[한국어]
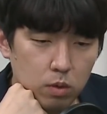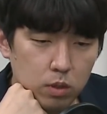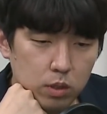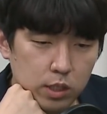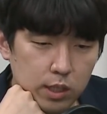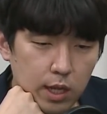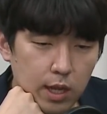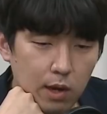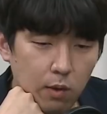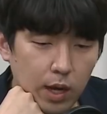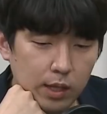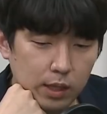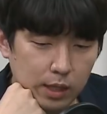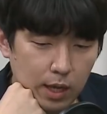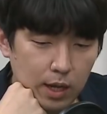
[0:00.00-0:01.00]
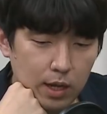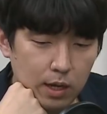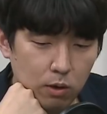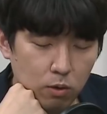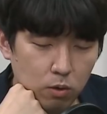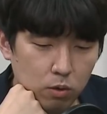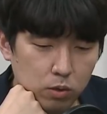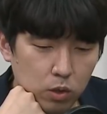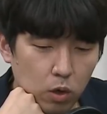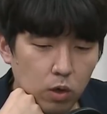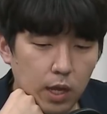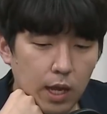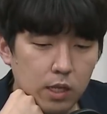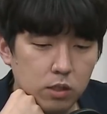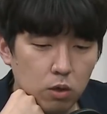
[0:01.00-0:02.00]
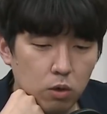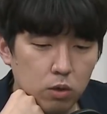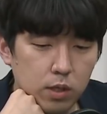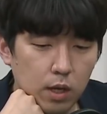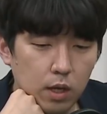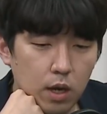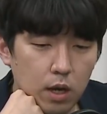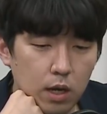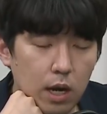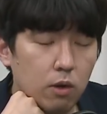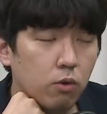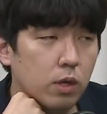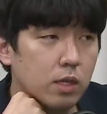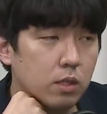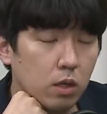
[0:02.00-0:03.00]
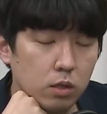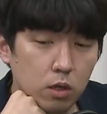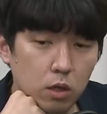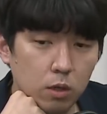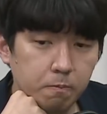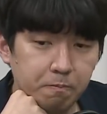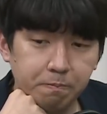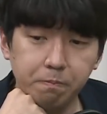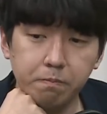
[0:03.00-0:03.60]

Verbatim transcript: 시기가 왔다라고 저 개인적으로 생각을 하고 있어서